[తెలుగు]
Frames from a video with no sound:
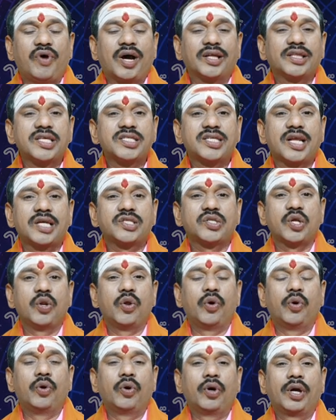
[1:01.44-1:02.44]
ద్వాదశ
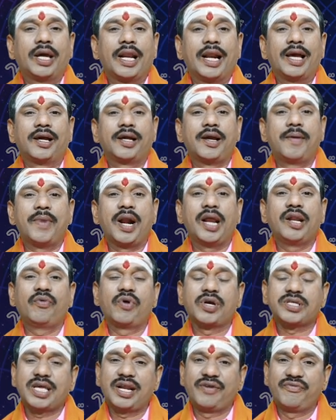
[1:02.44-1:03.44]
రాశుల్లో గ్రహ గమనాలు
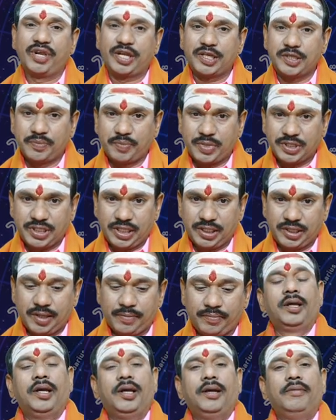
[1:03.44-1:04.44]
ఒకసారి
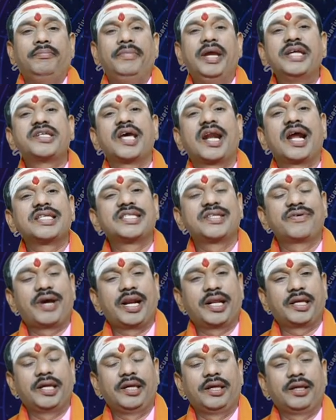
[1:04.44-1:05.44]
వీక్షింపచేద్దాం మేషరాశి
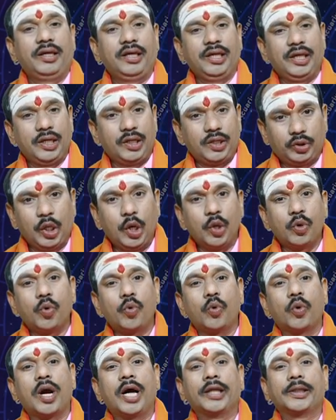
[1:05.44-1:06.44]
వారికి ఈ తెలుగు
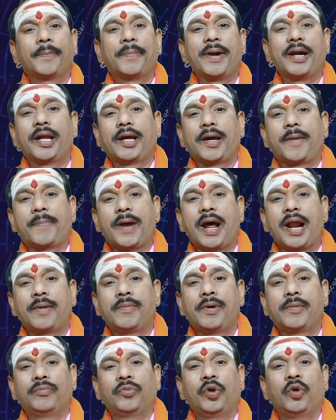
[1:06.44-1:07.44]
ఉగాది పండగ
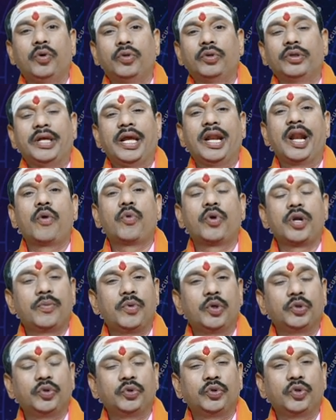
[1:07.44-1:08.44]
ప్రారంభంలో ఎలా
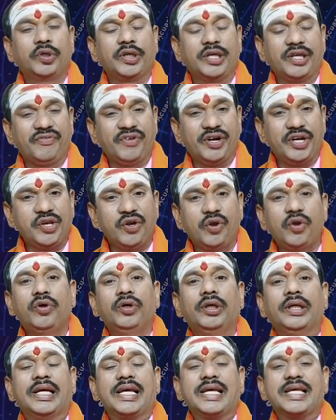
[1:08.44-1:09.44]
ఉండబోతుందో ఈ వీడియోలో
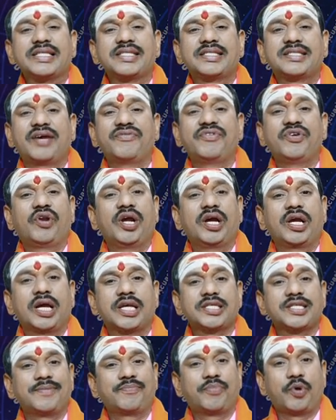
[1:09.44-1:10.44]

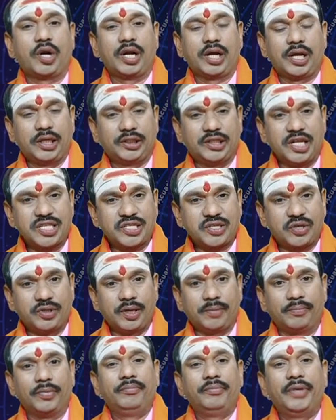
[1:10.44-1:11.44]
సవివరంగా సంపూర్ణంగా
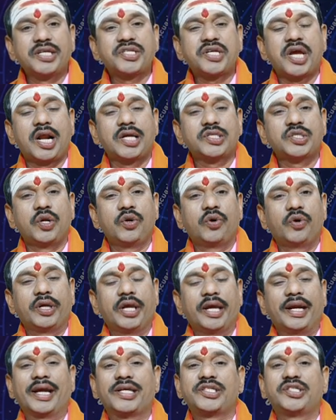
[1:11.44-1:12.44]
తెలుసుకుందాం మేషరాశిలో
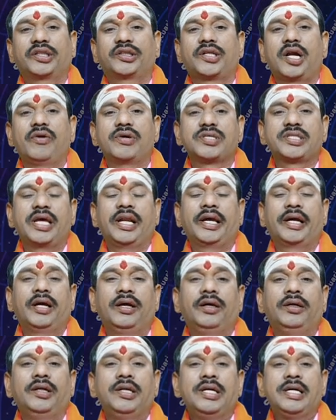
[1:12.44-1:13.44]
ఏ నక్షత్రాలు
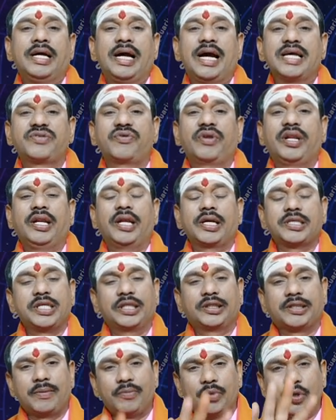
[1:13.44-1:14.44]
వస్తాయనగా అశ్విని
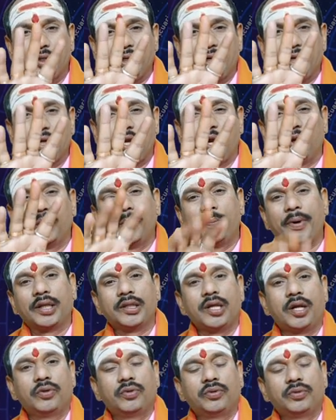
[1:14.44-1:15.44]
నక్షత్రంలోని నాలుగు
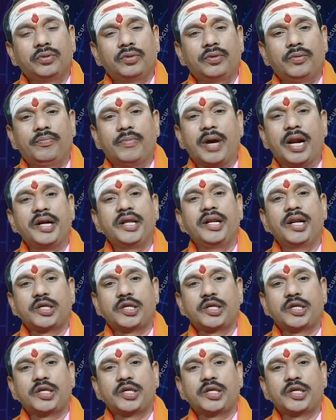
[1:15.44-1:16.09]
పాదాలు భరణి